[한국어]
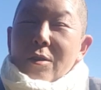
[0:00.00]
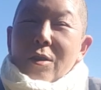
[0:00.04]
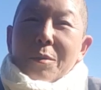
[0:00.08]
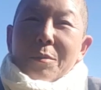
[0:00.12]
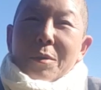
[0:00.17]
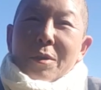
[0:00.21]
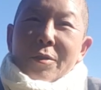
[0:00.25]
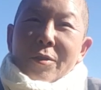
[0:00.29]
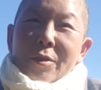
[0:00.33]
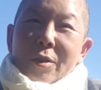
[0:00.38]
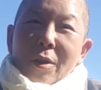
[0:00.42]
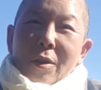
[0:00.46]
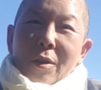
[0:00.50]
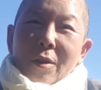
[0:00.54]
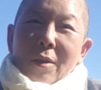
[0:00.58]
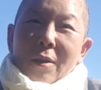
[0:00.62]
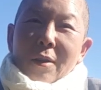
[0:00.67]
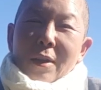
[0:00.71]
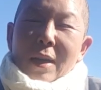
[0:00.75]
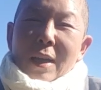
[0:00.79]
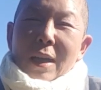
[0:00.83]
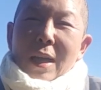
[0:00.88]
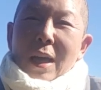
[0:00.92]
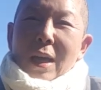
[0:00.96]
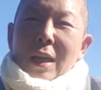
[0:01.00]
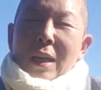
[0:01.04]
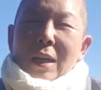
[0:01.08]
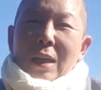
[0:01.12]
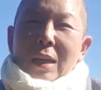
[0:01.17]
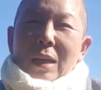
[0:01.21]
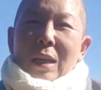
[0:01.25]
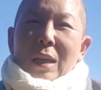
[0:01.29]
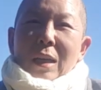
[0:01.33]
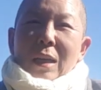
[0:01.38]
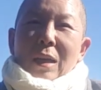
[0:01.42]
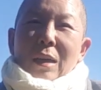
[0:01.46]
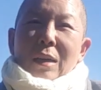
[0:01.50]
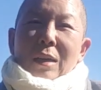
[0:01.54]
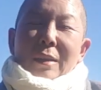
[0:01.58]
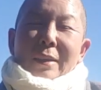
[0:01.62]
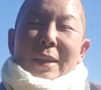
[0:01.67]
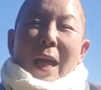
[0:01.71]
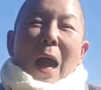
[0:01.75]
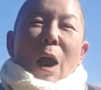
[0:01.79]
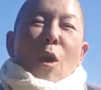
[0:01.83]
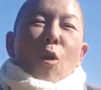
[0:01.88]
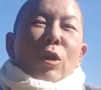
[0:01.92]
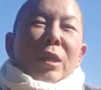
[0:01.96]
그러면서
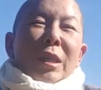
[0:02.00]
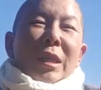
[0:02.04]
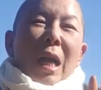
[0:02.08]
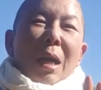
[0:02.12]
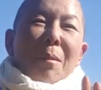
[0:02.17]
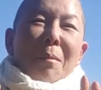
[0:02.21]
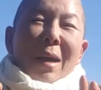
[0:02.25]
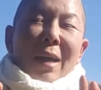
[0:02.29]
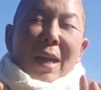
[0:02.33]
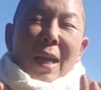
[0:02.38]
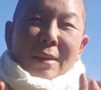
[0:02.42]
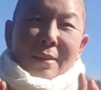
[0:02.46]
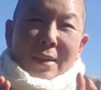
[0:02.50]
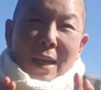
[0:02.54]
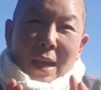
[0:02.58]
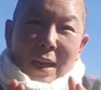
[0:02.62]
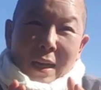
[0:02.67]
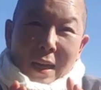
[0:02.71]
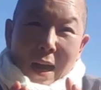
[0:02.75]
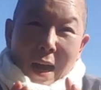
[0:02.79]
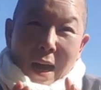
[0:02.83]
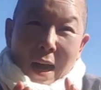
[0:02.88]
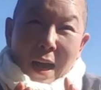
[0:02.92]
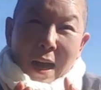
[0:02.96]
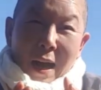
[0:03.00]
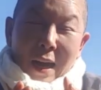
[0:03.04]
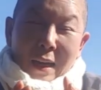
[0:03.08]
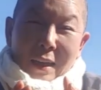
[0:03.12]
나 혼자만의 생각,